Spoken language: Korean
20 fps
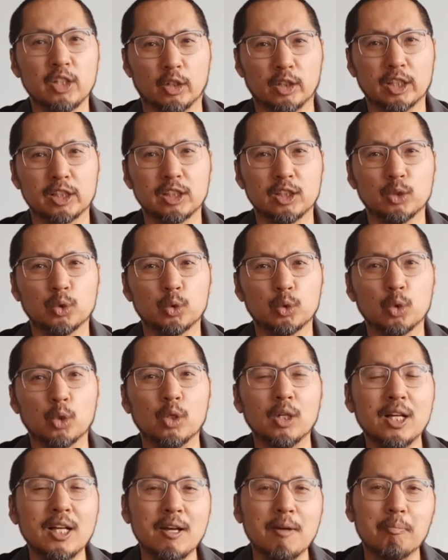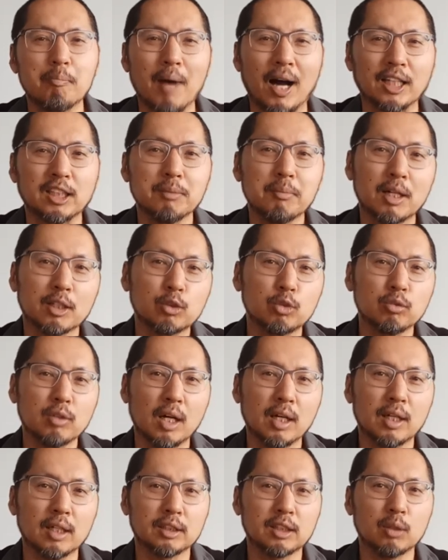그 여자친구도 마지막
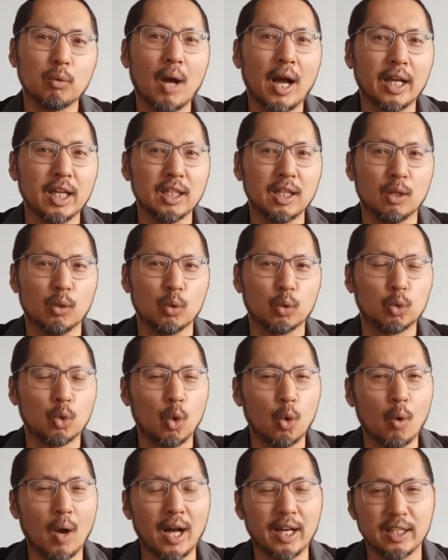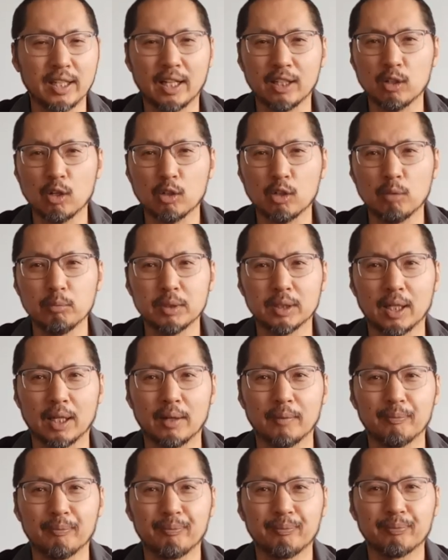순간까지 확인하고 또 확인한 걸
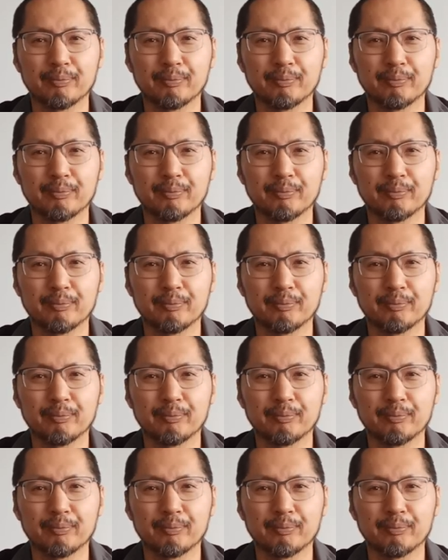겁니다.